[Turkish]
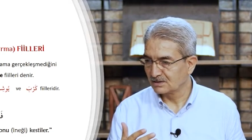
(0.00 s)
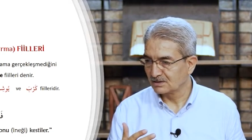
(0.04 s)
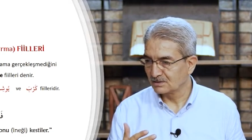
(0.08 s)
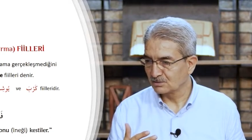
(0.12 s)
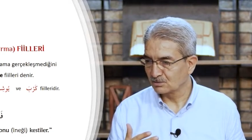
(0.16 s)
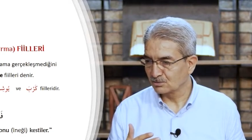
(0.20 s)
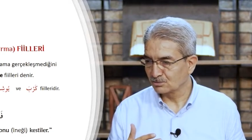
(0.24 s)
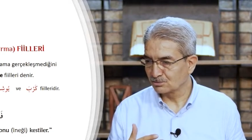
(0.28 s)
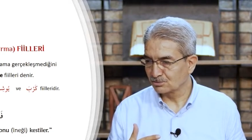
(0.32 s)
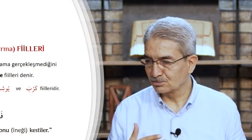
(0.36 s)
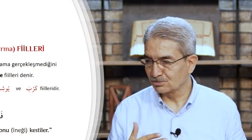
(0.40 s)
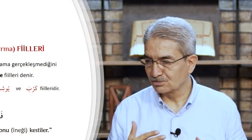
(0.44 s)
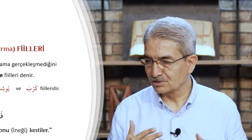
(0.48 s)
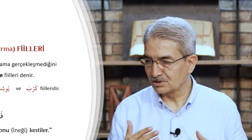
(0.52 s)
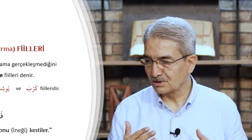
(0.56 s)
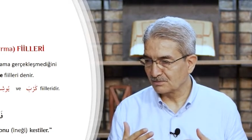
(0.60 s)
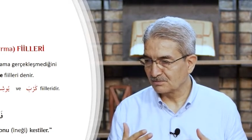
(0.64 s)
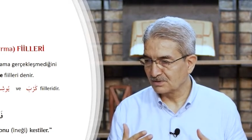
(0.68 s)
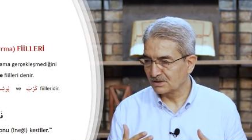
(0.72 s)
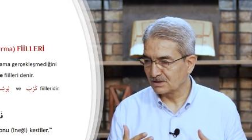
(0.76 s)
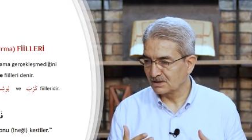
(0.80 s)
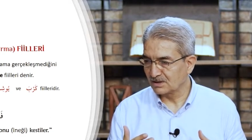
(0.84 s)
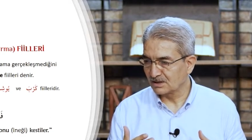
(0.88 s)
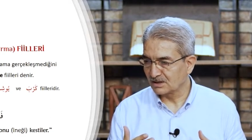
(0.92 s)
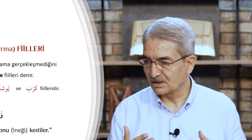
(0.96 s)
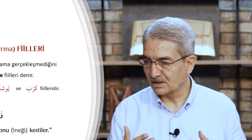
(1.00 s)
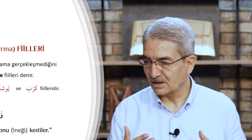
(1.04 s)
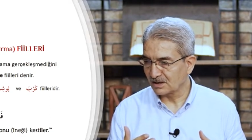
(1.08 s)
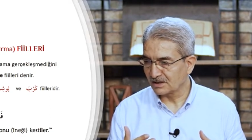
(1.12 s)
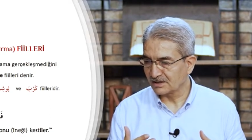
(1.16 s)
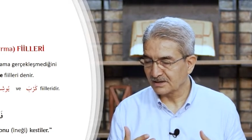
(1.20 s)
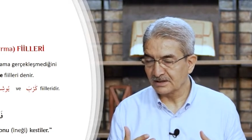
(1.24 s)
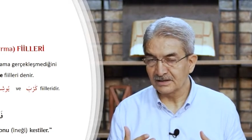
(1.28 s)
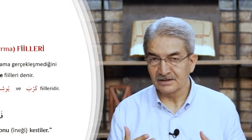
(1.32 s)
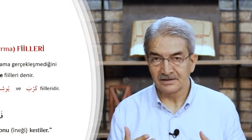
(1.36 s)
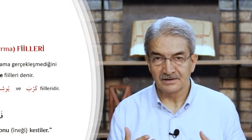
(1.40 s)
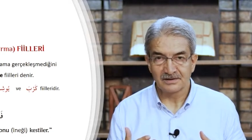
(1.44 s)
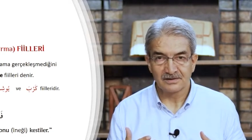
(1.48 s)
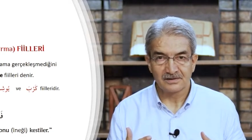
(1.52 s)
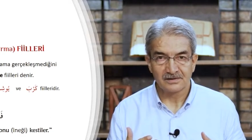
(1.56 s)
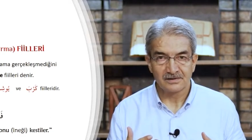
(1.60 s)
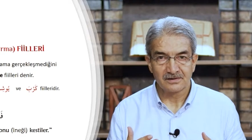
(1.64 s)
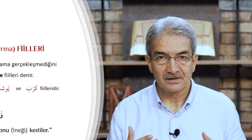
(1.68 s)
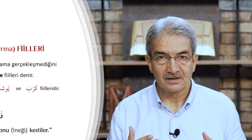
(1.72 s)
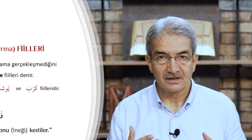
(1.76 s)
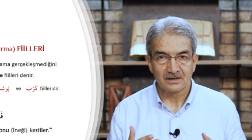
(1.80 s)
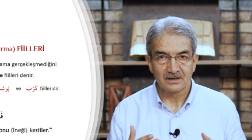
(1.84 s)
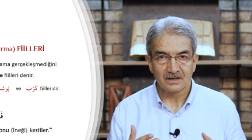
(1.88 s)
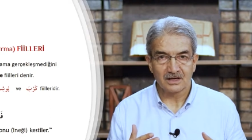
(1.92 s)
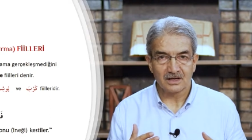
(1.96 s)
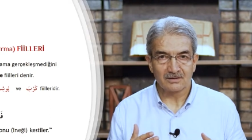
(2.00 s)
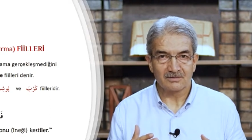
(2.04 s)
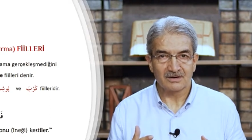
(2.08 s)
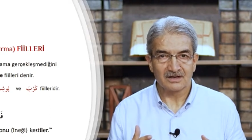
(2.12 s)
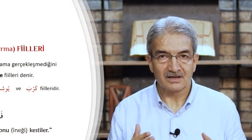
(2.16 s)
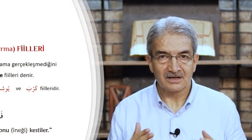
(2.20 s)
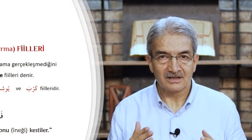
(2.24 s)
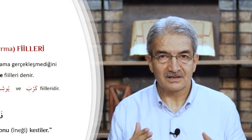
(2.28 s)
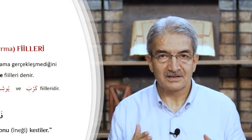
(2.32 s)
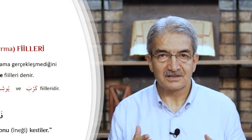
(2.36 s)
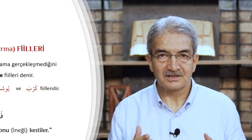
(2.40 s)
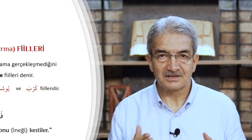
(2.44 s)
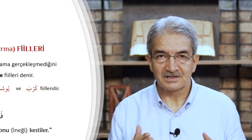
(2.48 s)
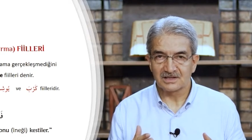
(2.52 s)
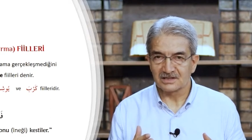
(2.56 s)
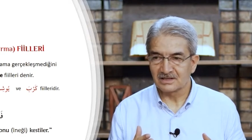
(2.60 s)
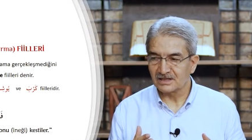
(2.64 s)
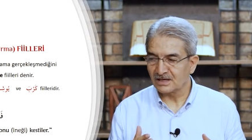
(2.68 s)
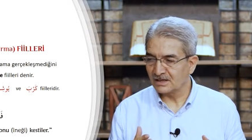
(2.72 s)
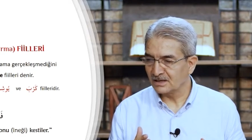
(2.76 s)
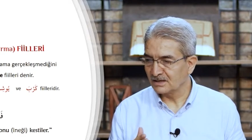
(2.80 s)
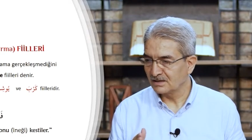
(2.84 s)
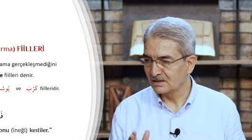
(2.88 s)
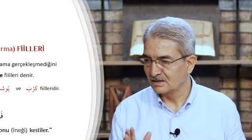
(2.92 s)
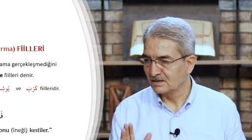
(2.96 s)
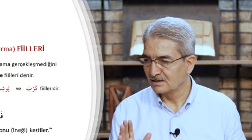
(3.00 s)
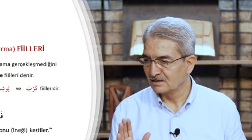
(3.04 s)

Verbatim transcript: Uzunca bir hikaye ama neticede